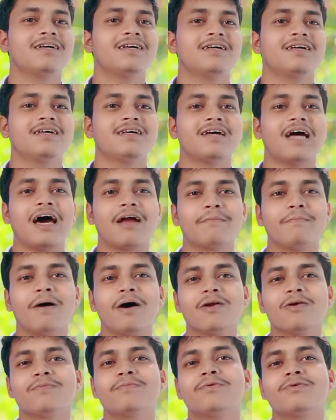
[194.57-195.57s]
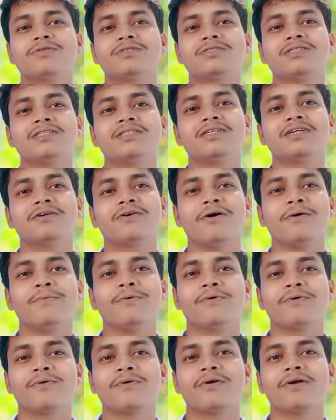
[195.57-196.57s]
আর ভালো পরিস্থিতির খবর
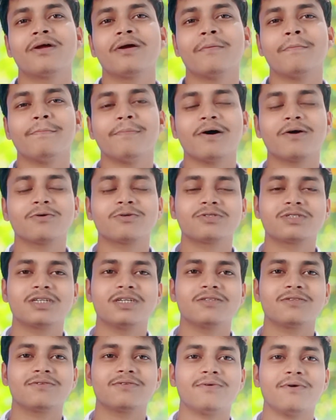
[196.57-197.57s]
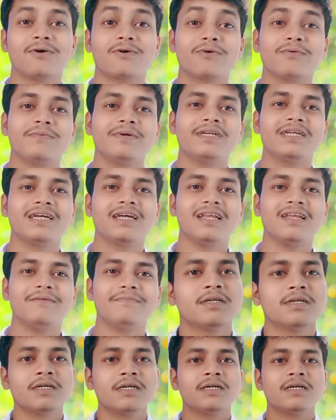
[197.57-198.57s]
মানুষ কিন্তু অটোমেটিক্যালি
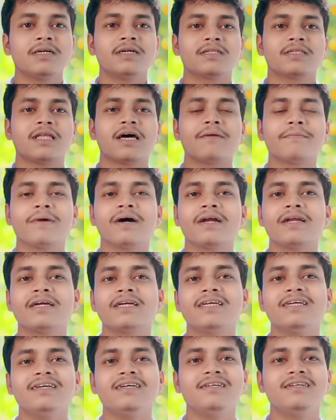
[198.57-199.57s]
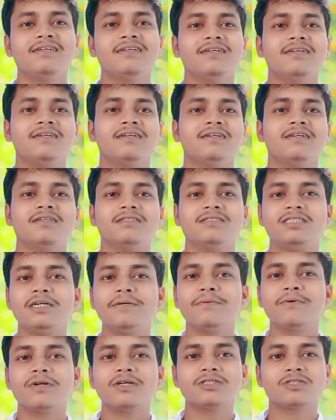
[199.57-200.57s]
পেয়ে যায় তার মানে কি
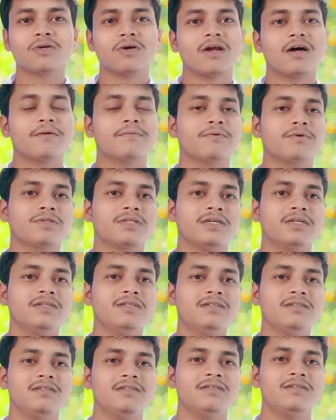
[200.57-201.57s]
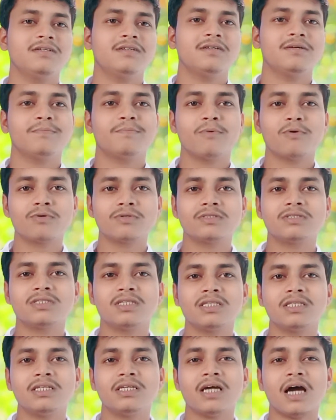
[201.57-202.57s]
জীবনে চলার পথে
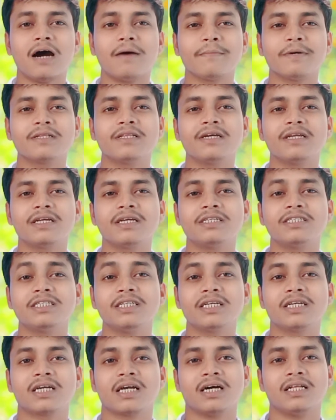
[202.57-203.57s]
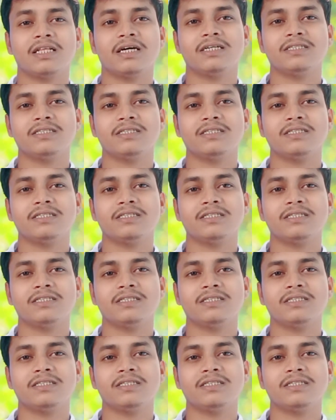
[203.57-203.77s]
পরিস্থিতি আমাদেরকে শিক্ষা দেয়